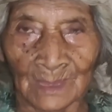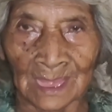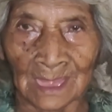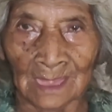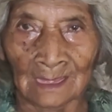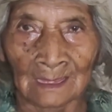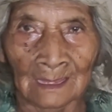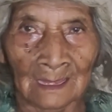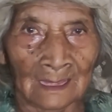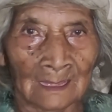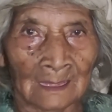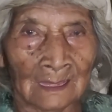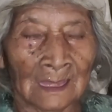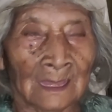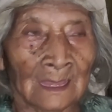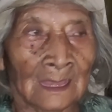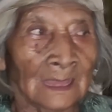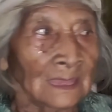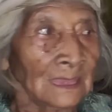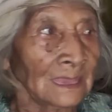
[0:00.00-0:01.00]
Pues.
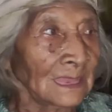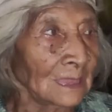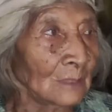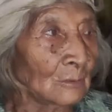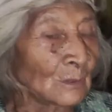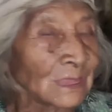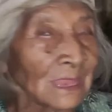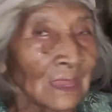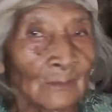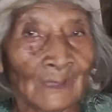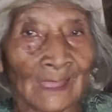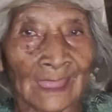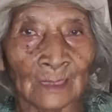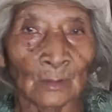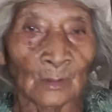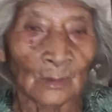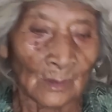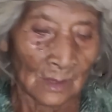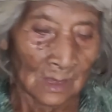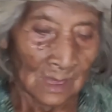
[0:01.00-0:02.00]
Y lo
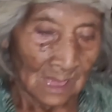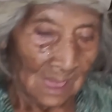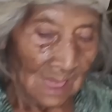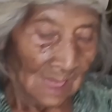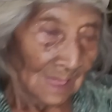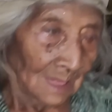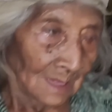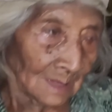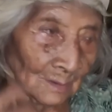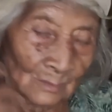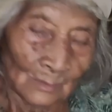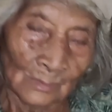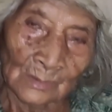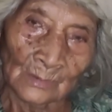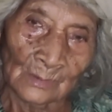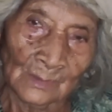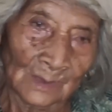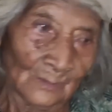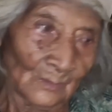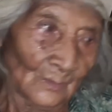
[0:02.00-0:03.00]
llevaron,
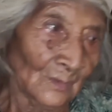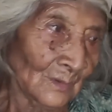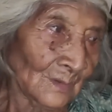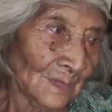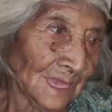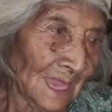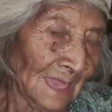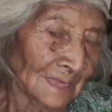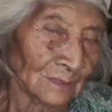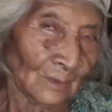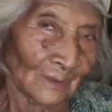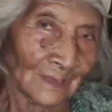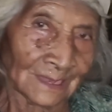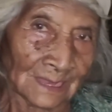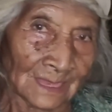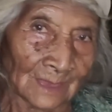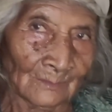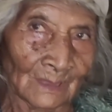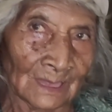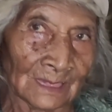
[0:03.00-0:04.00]
un, nieto que
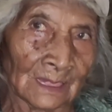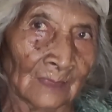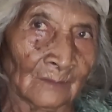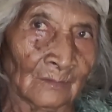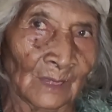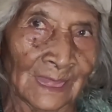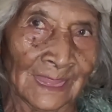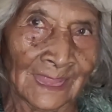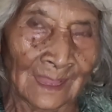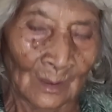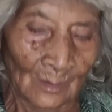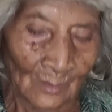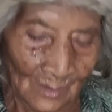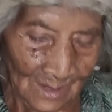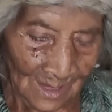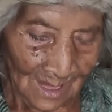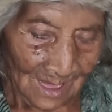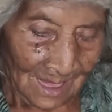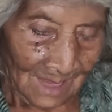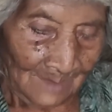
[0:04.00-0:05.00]
tengo en Abulingo,
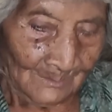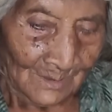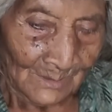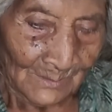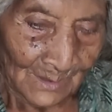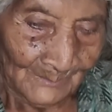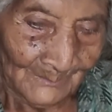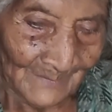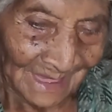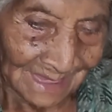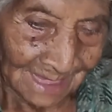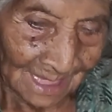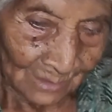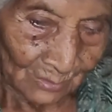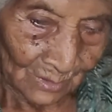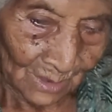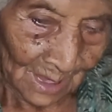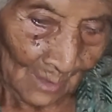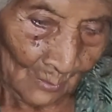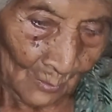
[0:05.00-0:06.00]
me había
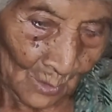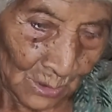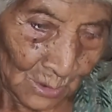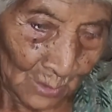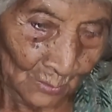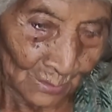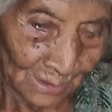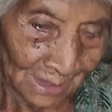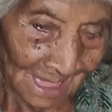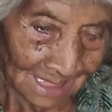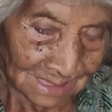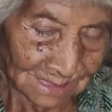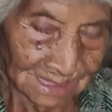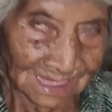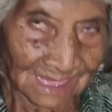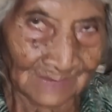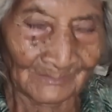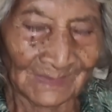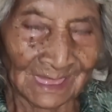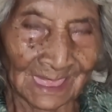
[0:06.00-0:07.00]
mandado una bollona
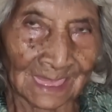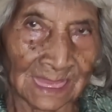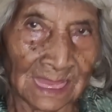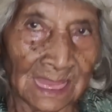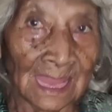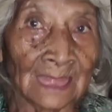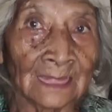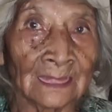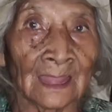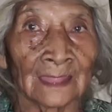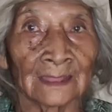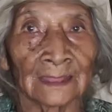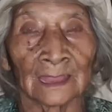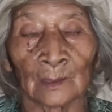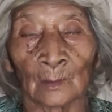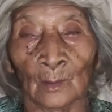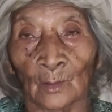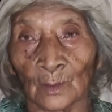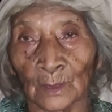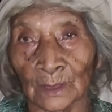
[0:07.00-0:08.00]
así, mire, llena
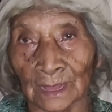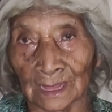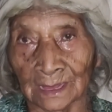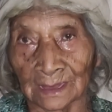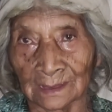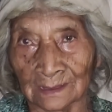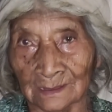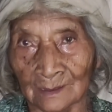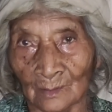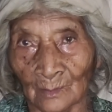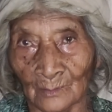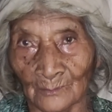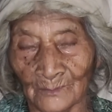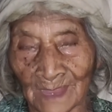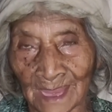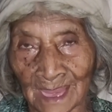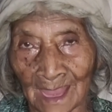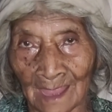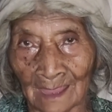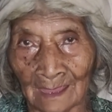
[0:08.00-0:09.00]
de cosas,
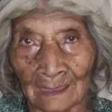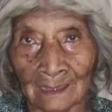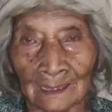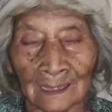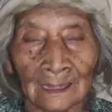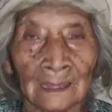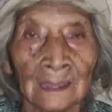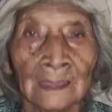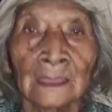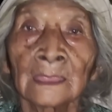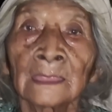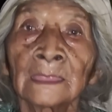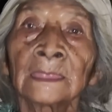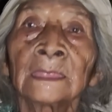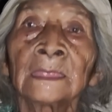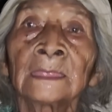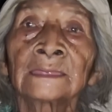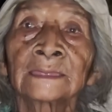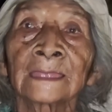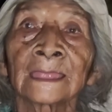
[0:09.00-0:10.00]
Ay, no. sí.
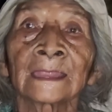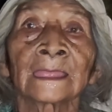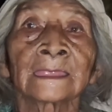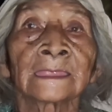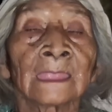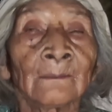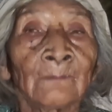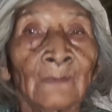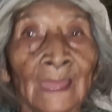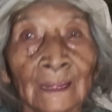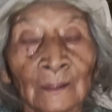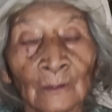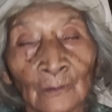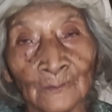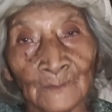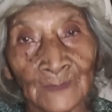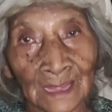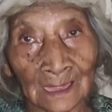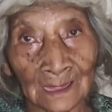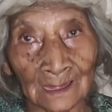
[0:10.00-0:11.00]
Y se la llevaron.
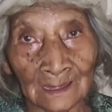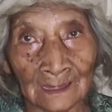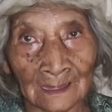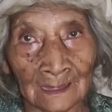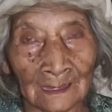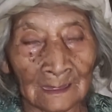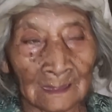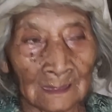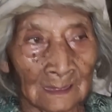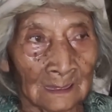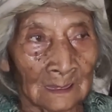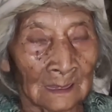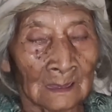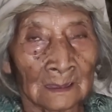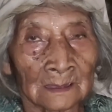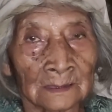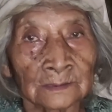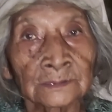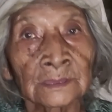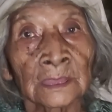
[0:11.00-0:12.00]
Se lo
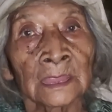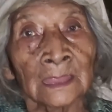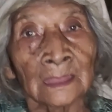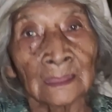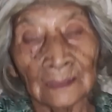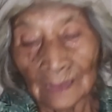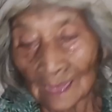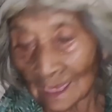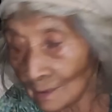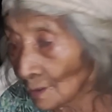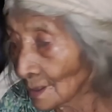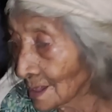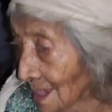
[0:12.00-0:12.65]
robaron todo.